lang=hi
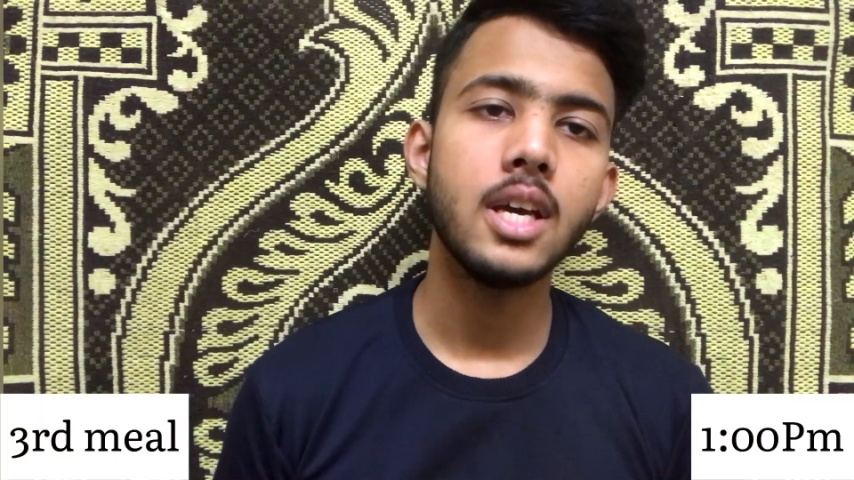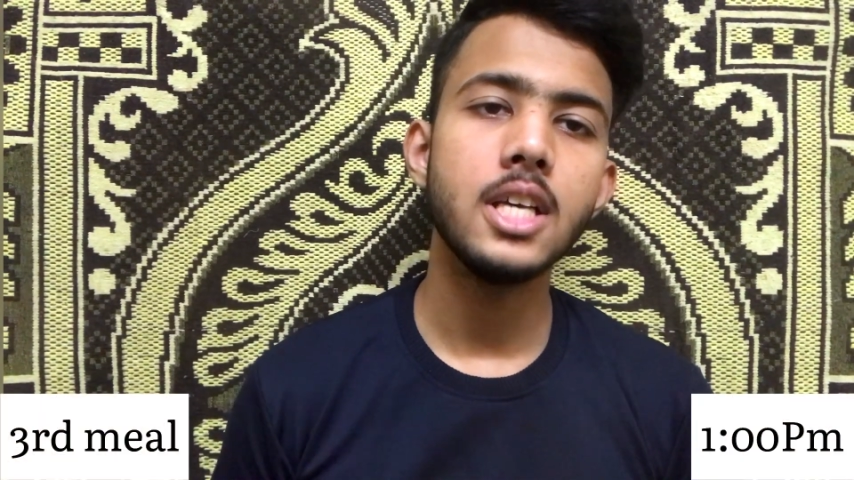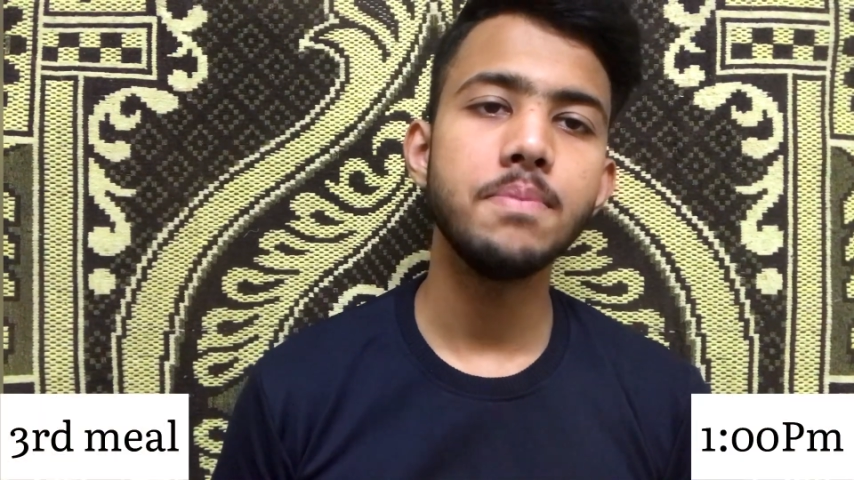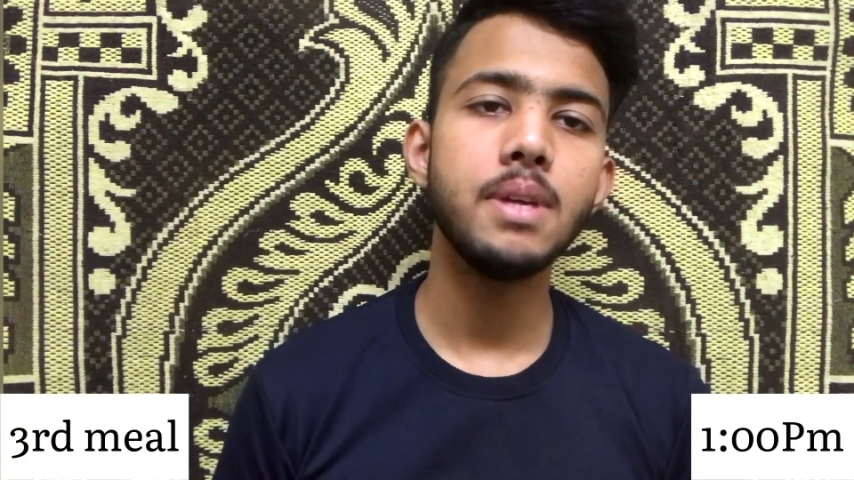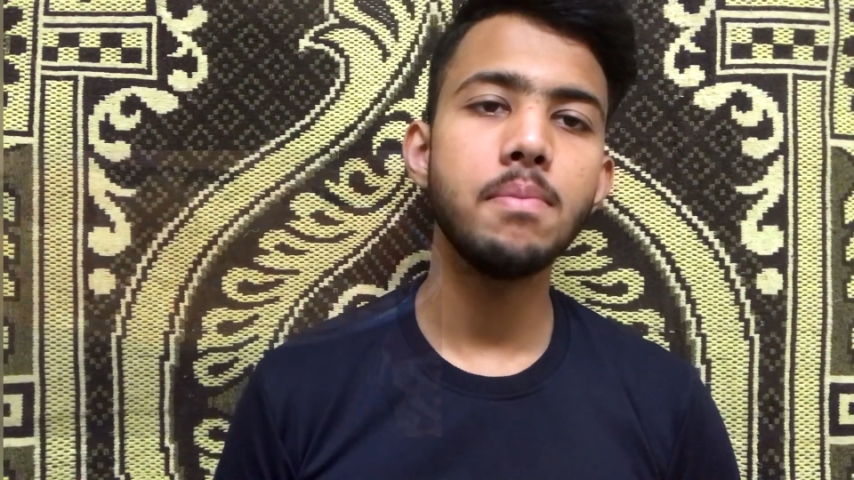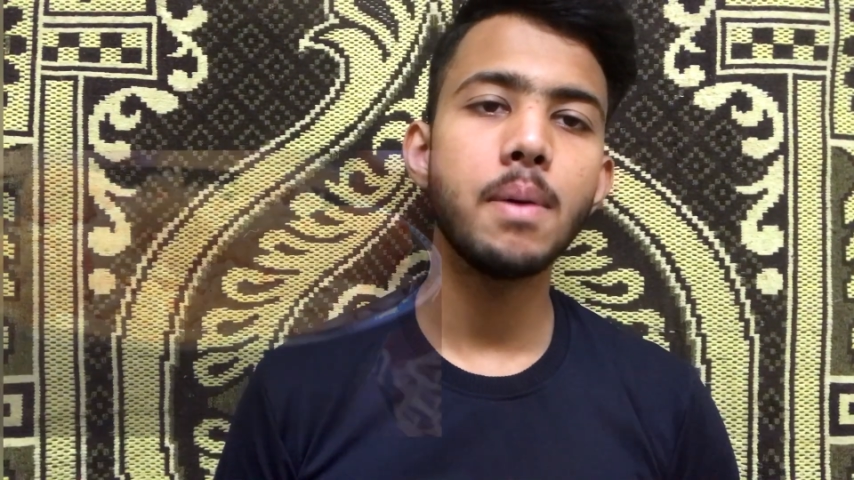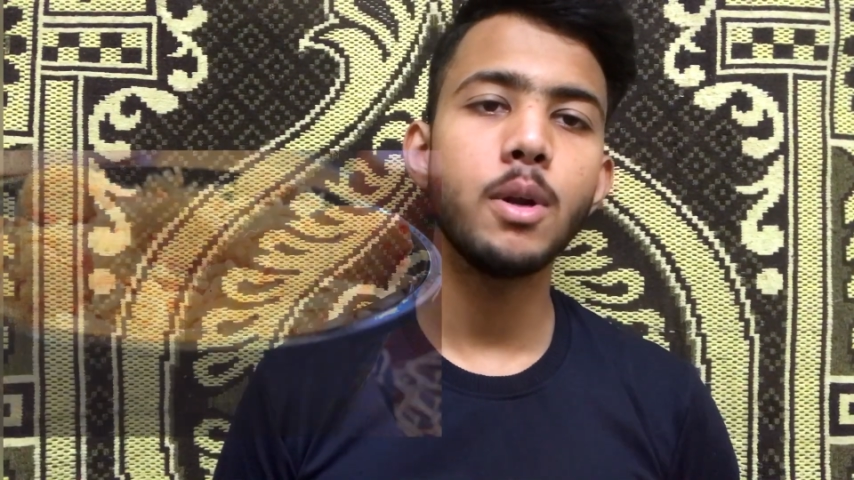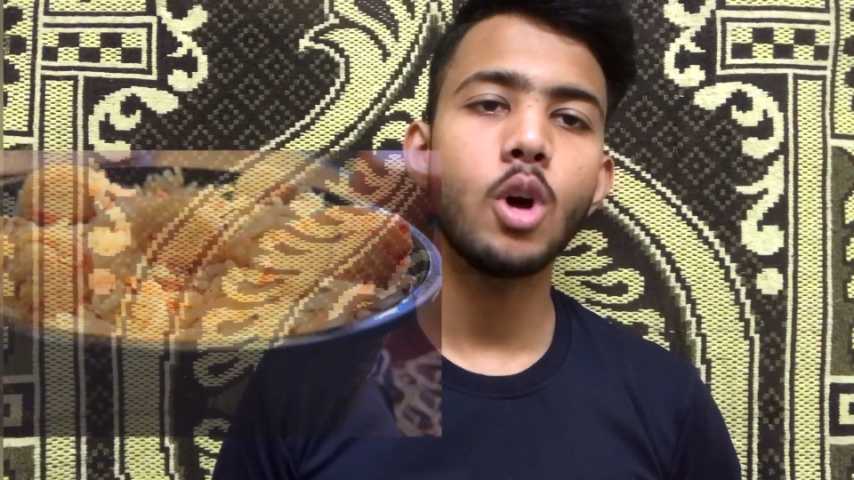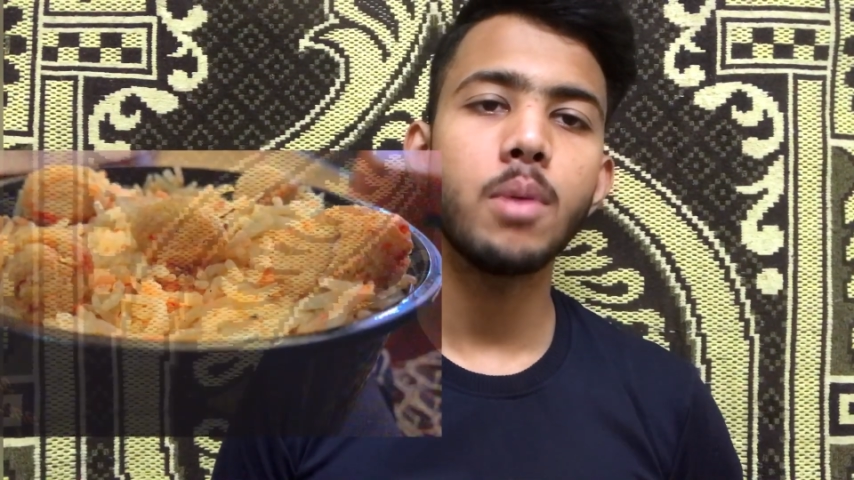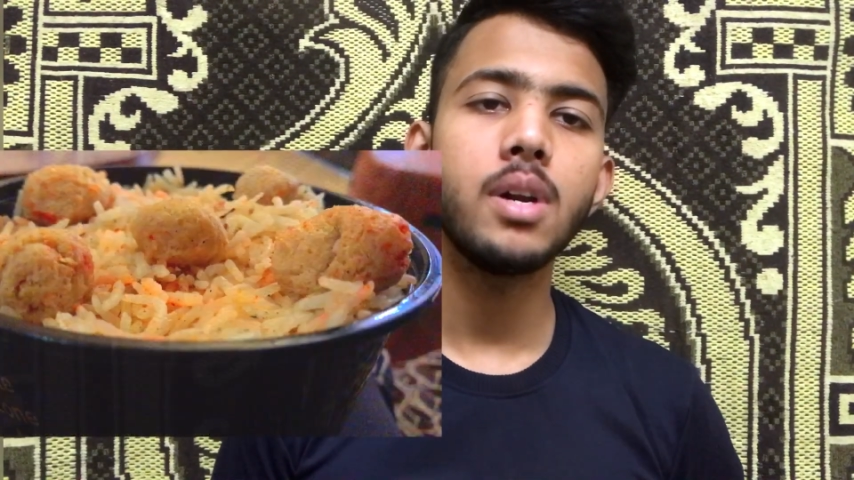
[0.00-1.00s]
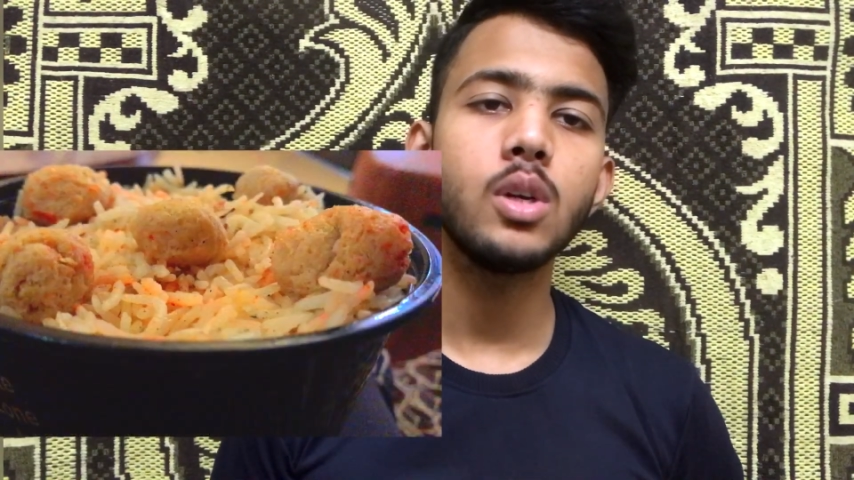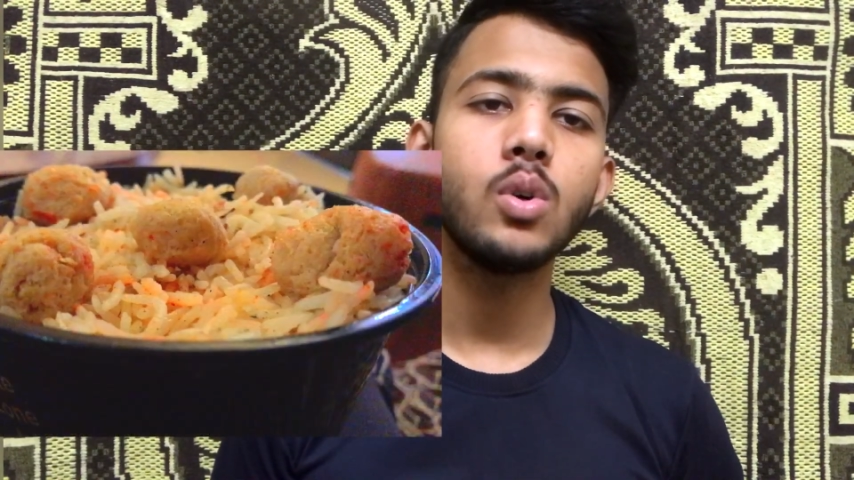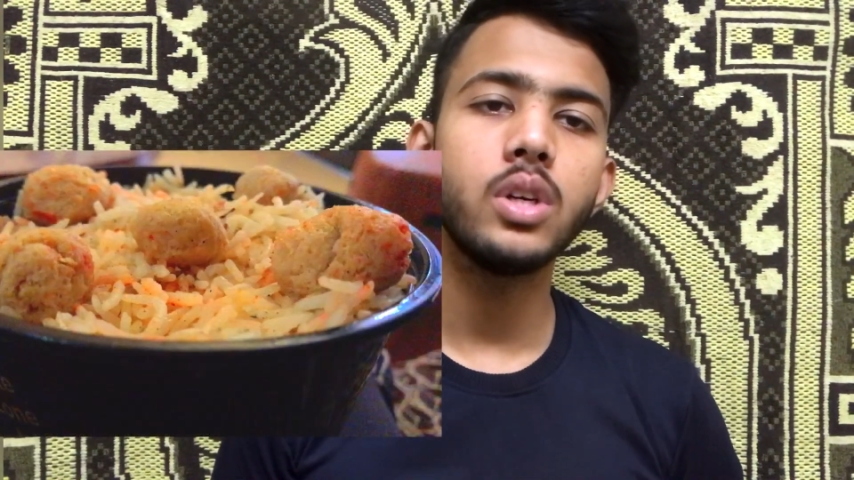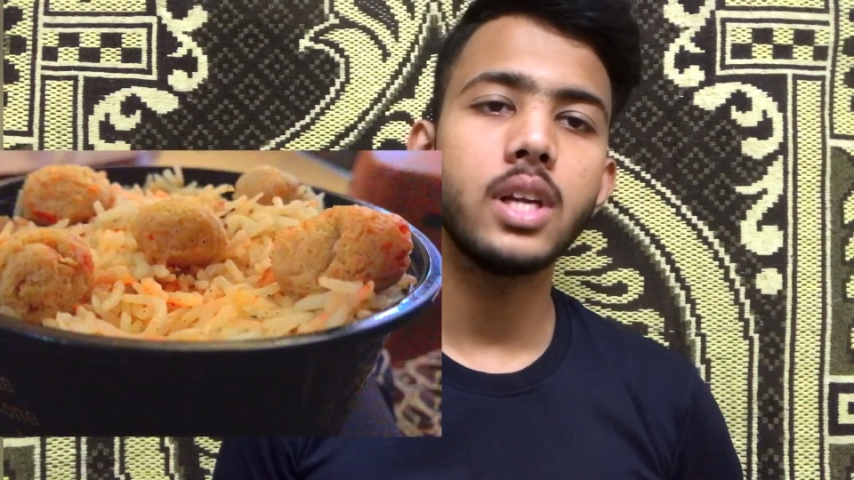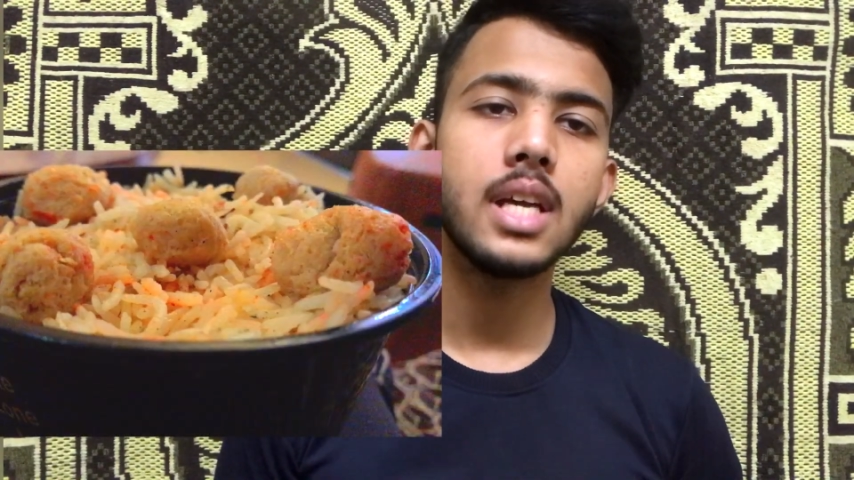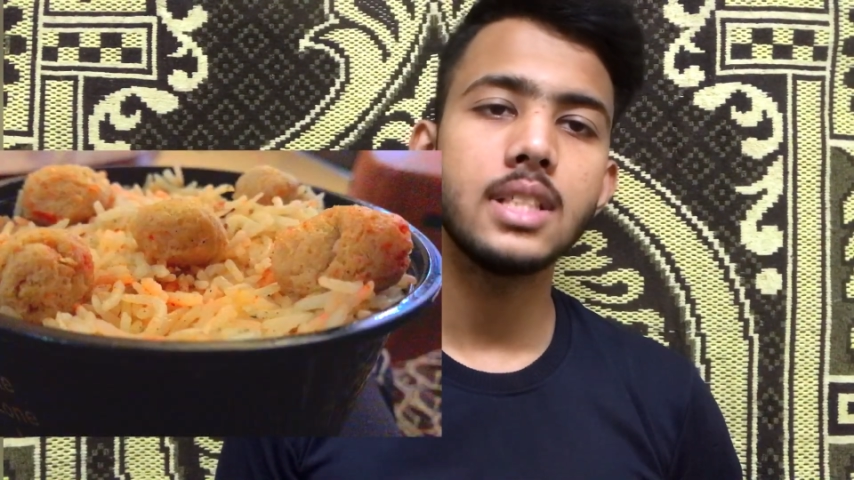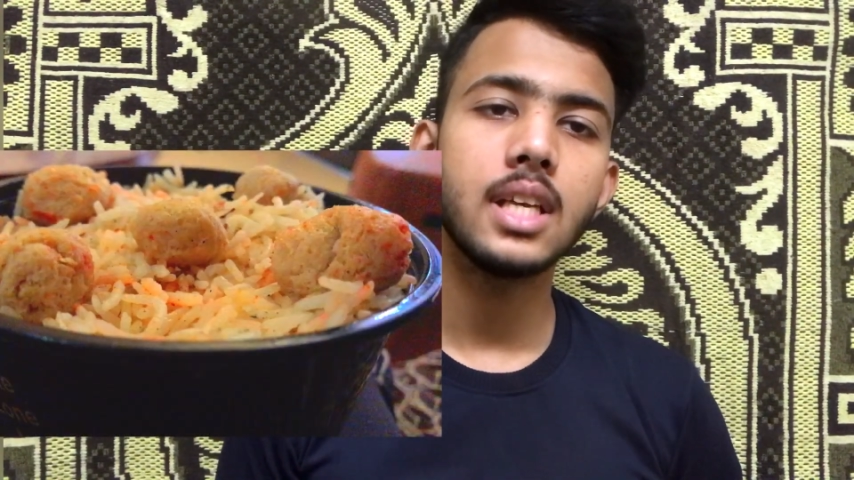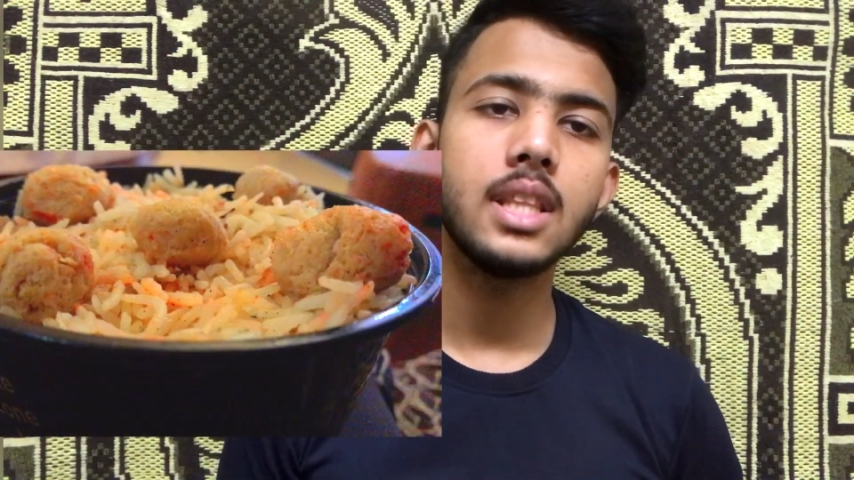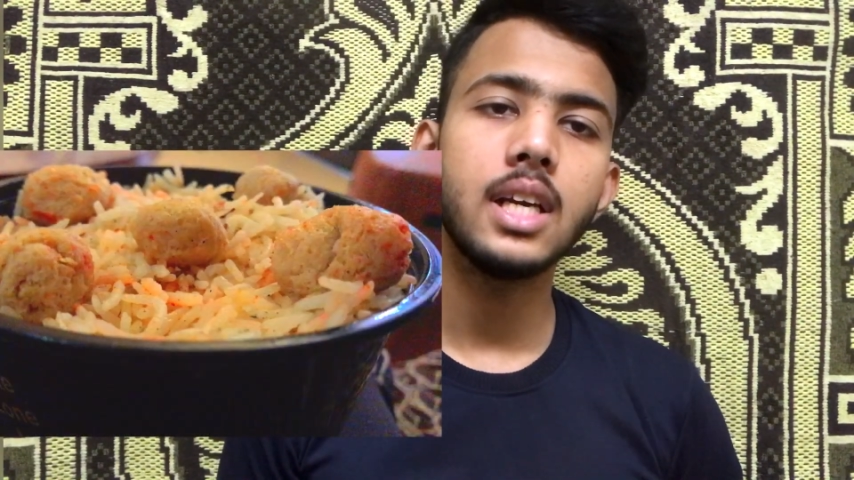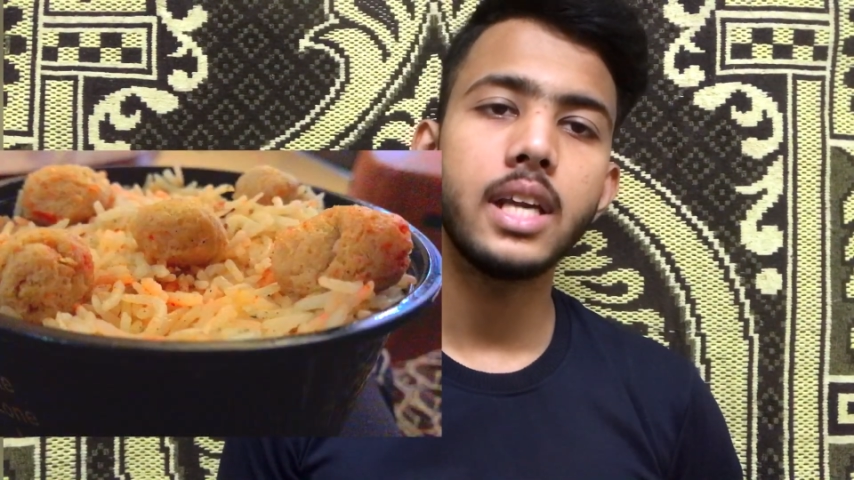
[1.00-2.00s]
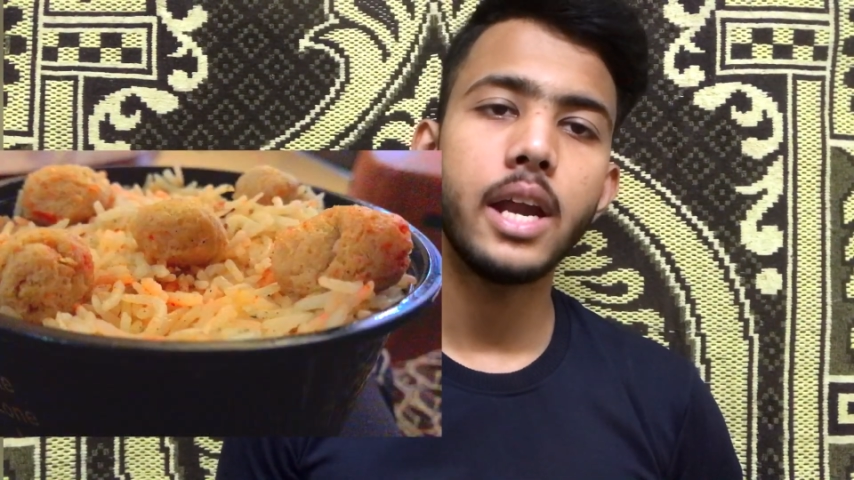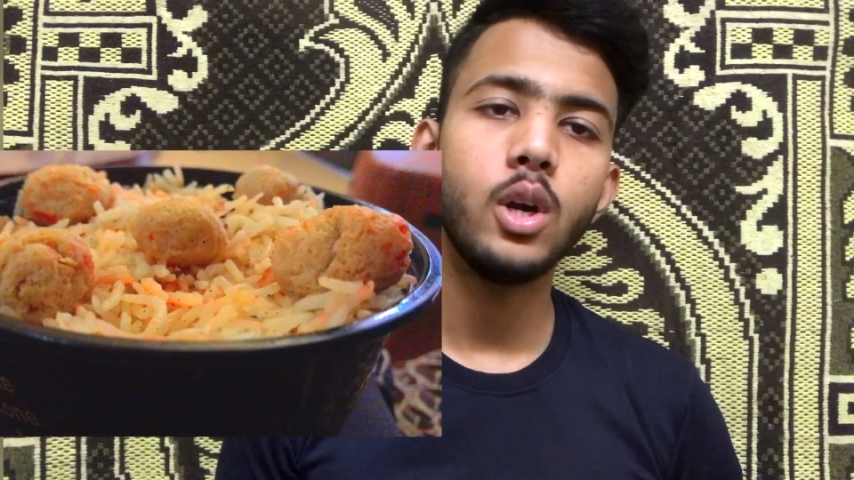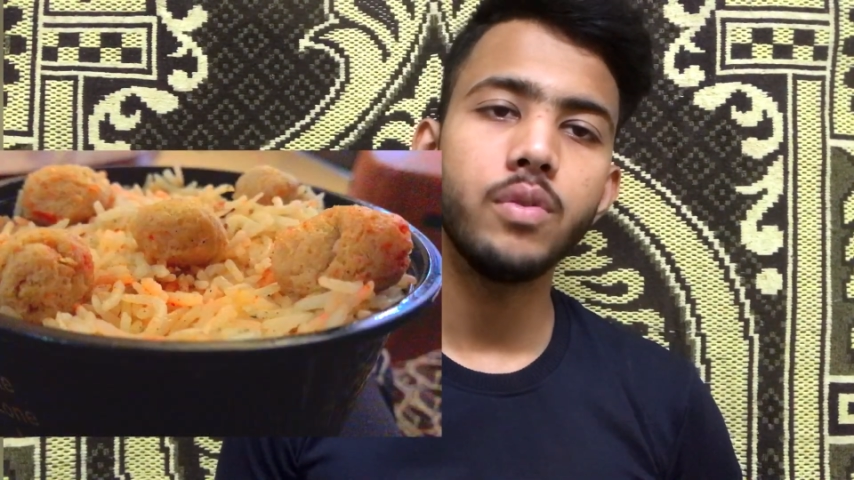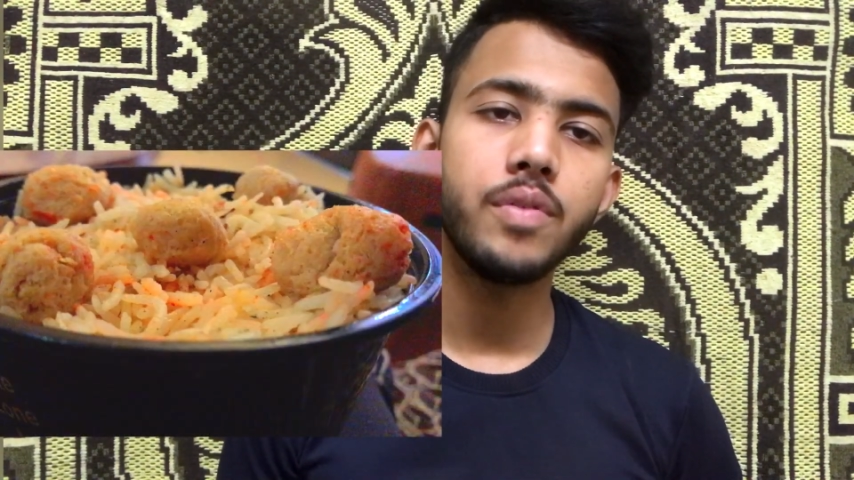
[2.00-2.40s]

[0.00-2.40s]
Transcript: इस मील में हमें नॉर्मल कुकड राइस के अंदर 10 टू